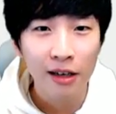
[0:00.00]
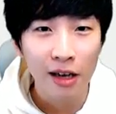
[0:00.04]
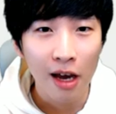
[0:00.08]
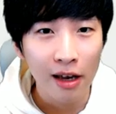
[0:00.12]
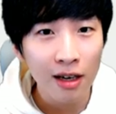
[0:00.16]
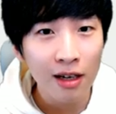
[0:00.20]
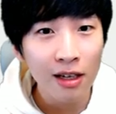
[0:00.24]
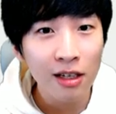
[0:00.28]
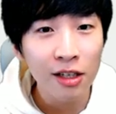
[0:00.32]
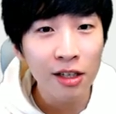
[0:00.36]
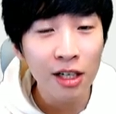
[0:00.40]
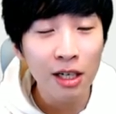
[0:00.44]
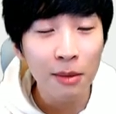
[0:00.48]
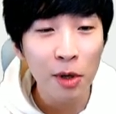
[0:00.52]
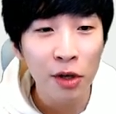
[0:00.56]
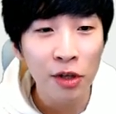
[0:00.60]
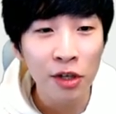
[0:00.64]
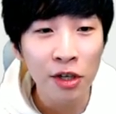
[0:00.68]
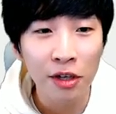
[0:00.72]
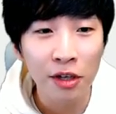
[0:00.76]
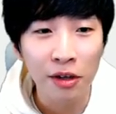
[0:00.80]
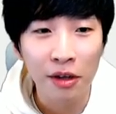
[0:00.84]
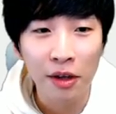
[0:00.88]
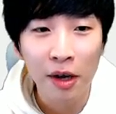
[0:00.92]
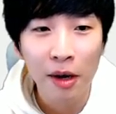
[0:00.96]
예를
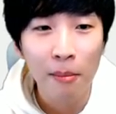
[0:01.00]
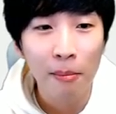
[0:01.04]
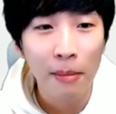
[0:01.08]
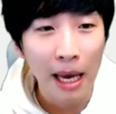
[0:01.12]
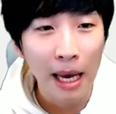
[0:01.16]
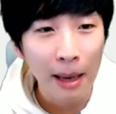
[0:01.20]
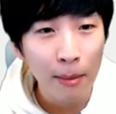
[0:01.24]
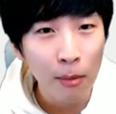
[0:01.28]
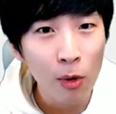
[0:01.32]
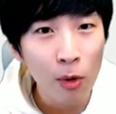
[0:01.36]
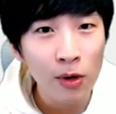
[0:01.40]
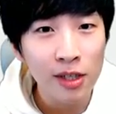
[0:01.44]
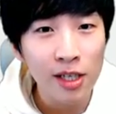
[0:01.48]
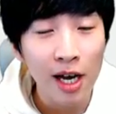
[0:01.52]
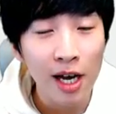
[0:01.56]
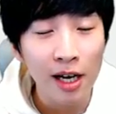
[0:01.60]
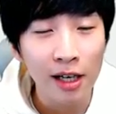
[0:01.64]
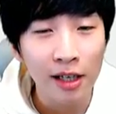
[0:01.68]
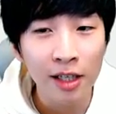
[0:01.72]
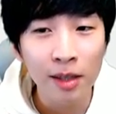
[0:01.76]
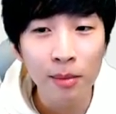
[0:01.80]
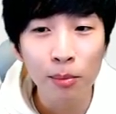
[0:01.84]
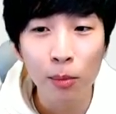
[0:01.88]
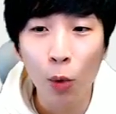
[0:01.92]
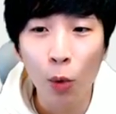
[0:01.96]
들면은
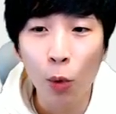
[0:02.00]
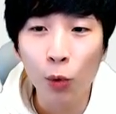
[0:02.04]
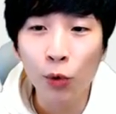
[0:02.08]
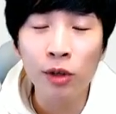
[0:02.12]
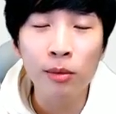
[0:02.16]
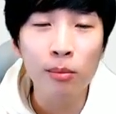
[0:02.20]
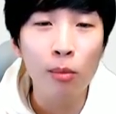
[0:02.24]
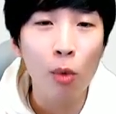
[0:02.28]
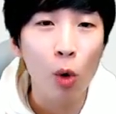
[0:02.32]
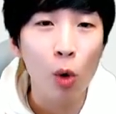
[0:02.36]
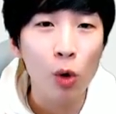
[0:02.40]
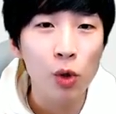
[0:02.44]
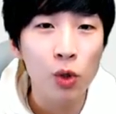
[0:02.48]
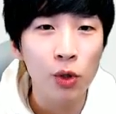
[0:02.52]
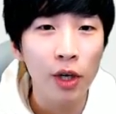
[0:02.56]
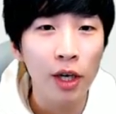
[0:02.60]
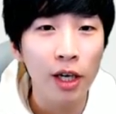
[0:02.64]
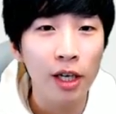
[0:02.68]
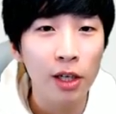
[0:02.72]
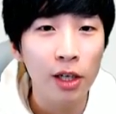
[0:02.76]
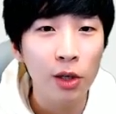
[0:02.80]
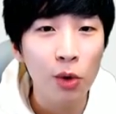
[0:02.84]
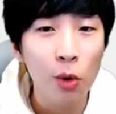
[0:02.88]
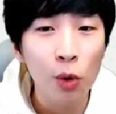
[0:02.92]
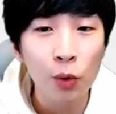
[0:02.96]
메모장은 모든 목적에
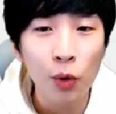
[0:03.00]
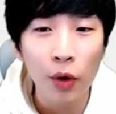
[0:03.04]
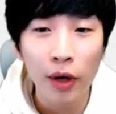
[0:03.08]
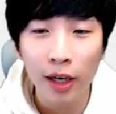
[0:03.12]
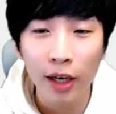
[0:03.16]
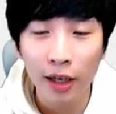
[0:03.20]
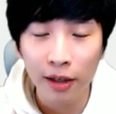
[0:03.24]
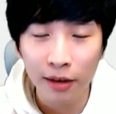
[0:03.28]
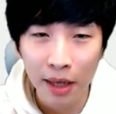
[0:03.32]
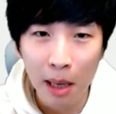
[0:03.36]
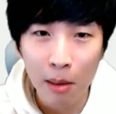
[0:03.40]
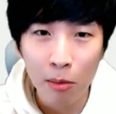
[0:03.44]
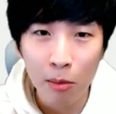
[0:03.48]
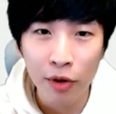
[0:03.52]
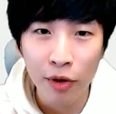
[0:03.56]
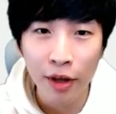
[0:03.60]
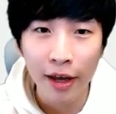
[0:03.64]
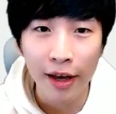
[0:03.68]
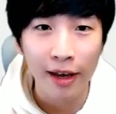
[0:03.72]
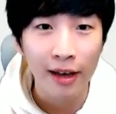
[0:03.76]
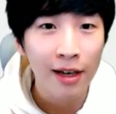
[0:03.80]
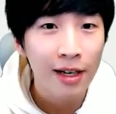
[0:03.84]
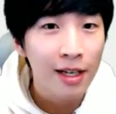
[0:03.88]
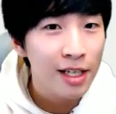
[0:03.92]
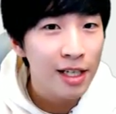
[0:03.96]
이용되기
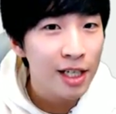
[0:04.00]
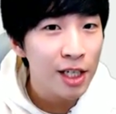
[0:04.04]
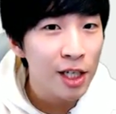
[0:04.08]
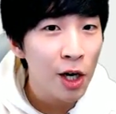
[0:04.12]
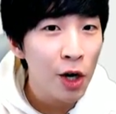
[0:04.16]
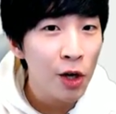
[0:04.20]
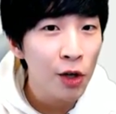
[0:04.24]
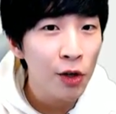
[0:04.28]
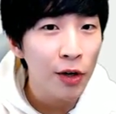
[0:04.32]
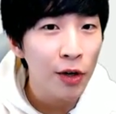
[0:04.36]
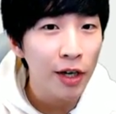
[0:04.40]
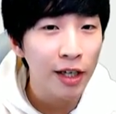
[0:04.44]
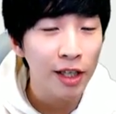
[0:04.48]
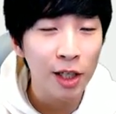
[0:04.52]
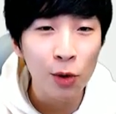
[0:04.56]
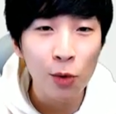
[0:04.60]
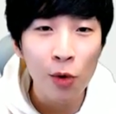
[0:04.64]
때문에 시어너에